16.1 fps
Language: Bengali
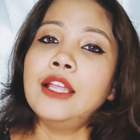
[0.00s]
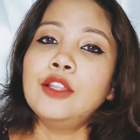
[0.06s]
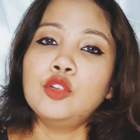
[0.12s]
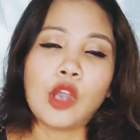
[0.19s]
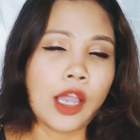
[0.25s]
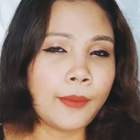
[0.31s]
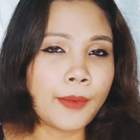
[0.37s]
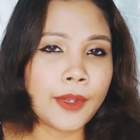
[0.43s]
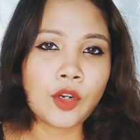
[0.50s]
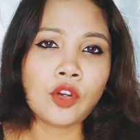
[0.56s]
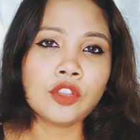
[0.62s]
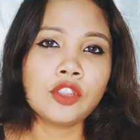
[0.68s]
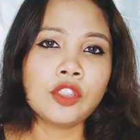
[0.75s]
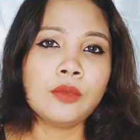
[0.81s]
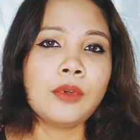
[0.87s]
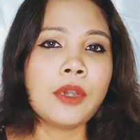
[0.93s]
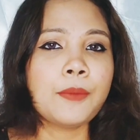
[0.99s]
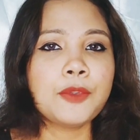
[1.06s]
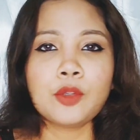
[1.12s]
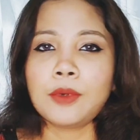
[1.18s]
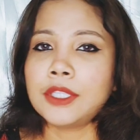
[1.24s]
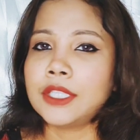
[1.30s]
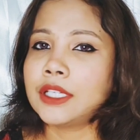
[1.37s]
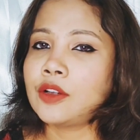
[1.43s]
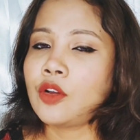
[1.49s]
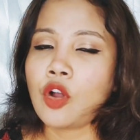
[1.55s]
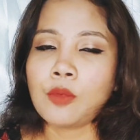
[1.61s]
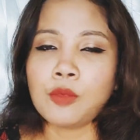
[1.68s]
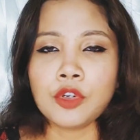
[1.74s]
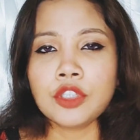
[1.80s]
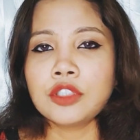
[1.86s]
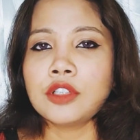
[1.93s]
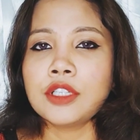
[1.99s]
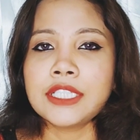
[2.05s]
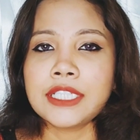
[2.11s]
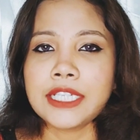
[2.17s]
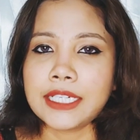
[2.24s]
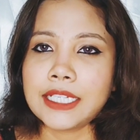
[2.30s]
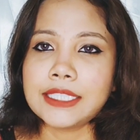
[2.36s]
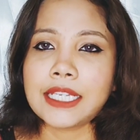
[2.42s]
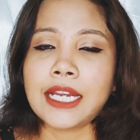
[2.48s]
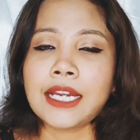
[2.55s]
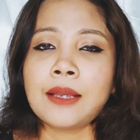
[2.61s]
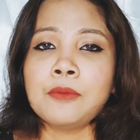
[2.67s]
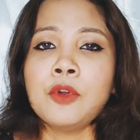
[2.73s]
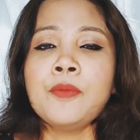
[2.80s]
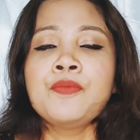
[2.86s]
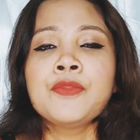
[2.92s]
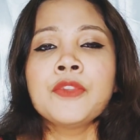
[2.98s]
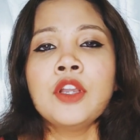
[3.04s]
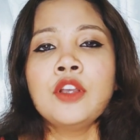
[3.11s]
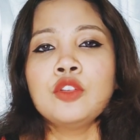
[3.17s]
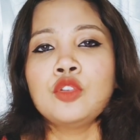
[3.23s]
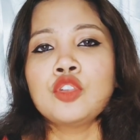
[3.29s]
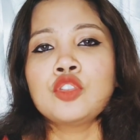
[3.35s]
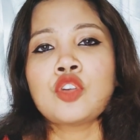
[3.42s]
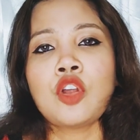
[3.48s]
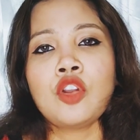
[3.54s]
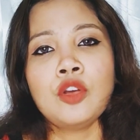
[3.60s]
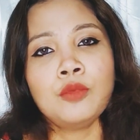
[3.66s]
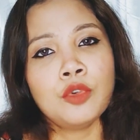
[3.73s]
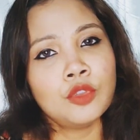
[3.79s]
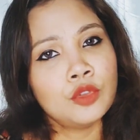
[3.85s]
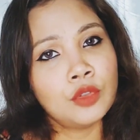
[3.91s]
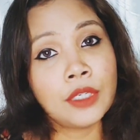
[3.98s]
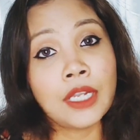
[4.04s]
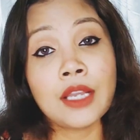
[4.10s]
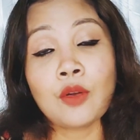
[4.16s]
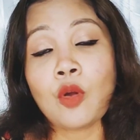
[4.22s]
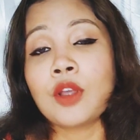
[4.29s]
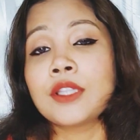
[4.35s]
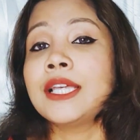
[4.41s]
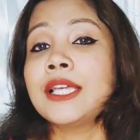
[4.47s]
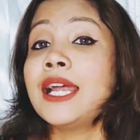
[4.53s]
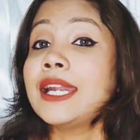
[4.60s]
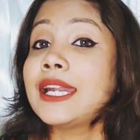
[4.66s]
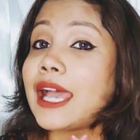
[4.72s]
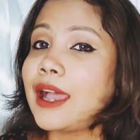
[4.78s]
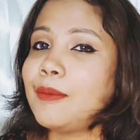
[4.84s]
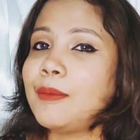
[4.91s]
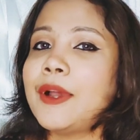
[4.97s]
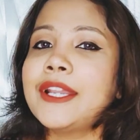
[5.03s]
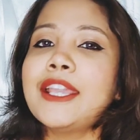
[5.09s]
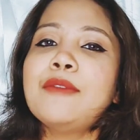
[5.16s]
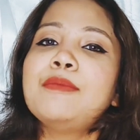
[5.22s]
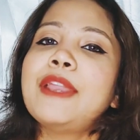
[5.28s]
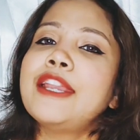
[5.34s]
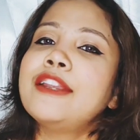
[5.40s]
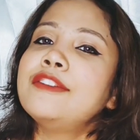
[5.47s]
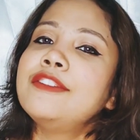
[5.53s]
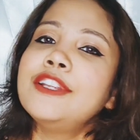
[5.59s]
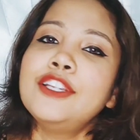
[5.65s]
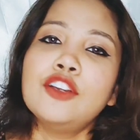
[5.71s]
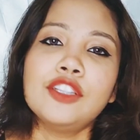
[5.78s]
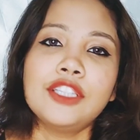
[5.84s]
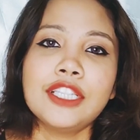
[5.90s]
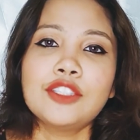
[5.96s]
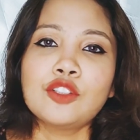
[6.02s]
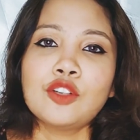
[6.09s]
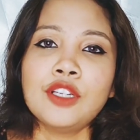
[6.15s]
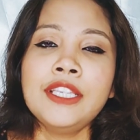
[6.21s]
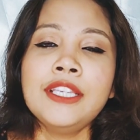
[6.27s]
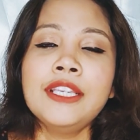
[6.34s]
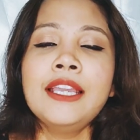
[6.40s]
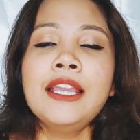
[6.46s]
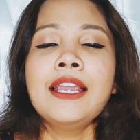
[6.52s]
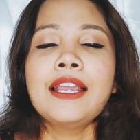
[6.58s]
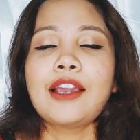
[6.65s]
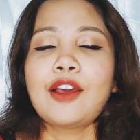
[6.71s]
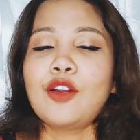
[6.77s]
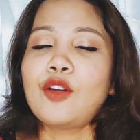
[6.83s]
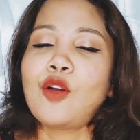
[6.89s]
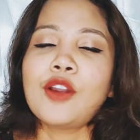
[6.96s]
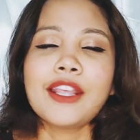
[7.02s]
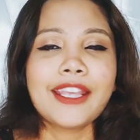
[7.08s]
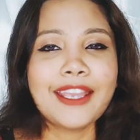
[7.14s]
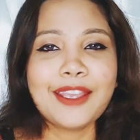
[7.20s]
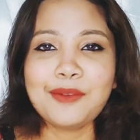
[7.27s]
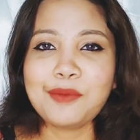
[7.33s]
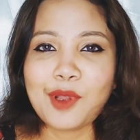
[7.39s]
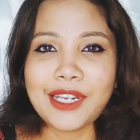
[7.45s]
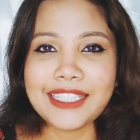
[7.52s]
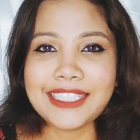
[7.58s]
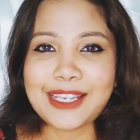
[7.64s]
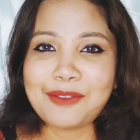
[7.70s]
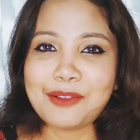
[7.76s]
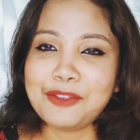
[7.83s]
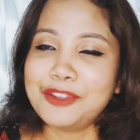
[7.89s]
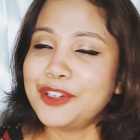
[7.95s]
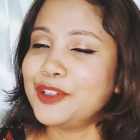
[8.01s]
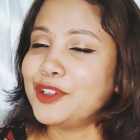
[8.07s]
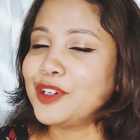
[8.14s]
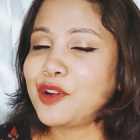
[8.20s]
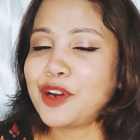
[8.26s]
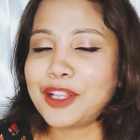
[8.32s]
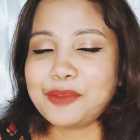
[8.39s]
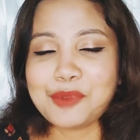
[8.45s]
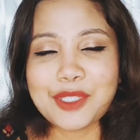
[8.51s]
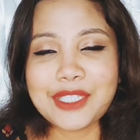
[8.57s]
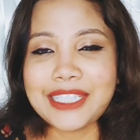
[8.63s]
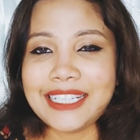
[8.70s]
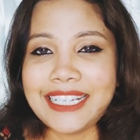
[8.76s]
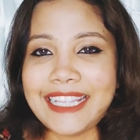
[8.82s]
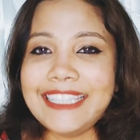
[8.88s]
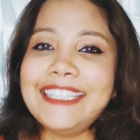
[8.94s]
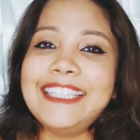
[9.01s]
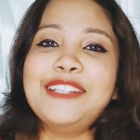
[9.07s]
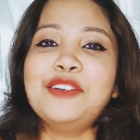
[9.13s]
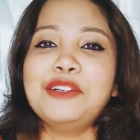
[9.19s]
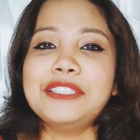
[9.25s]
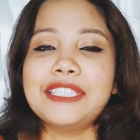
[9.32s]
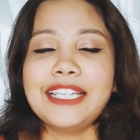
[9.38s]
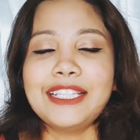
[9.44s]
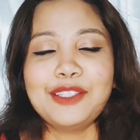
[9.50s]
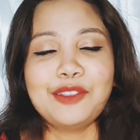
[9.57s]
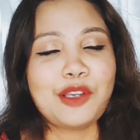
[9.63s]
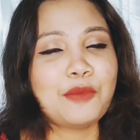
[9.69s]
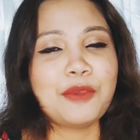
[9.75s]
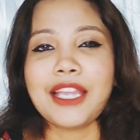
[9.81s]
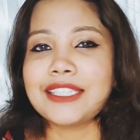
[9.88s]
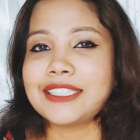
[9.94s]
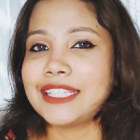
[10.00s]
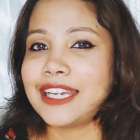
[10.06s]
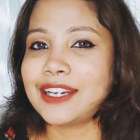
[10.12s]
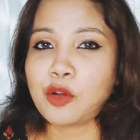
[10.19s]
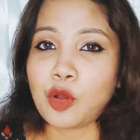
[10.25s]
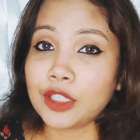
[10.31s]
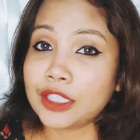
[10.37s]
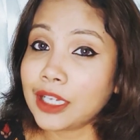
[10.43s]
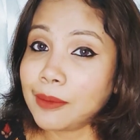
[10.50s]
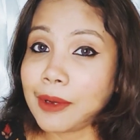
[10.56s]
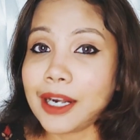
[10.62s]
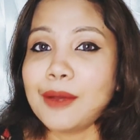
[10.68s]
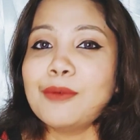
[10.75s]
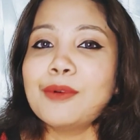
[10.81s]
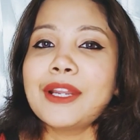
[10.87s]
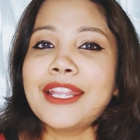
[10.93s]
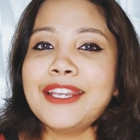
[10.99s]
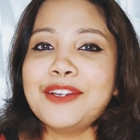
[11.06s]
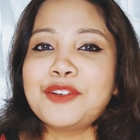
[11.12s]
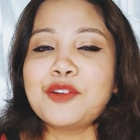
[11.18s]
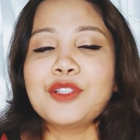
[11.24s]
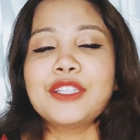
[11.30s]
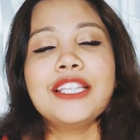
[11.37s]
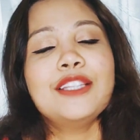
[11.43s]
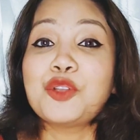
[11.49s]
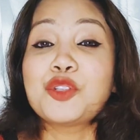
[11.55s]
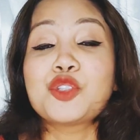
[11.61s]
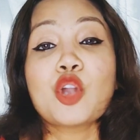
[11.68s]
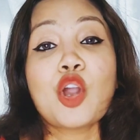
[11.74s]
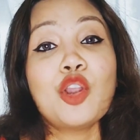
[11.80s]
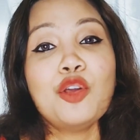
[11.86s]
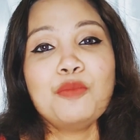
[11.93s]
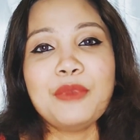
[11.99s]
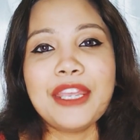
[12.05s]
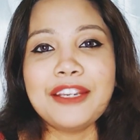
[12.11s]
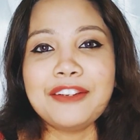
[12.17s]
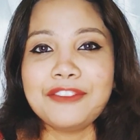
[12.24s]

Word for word: তো আমার কর্তব্য আমি তোমাদেরকে অবশ্যই সেটা জানাবো তো চলো বন্ধুরা কথা না বাড়িয়ে মেন ভিডিওতে চলি কারণ অনেকেই বলে যে আমার ভিডিওটা অনেক বেশি লেন্দি হয়ে যায় তো আমি আজকে আর কথা বাড়াবো না ইন্ট্রোতে তো চলো মেন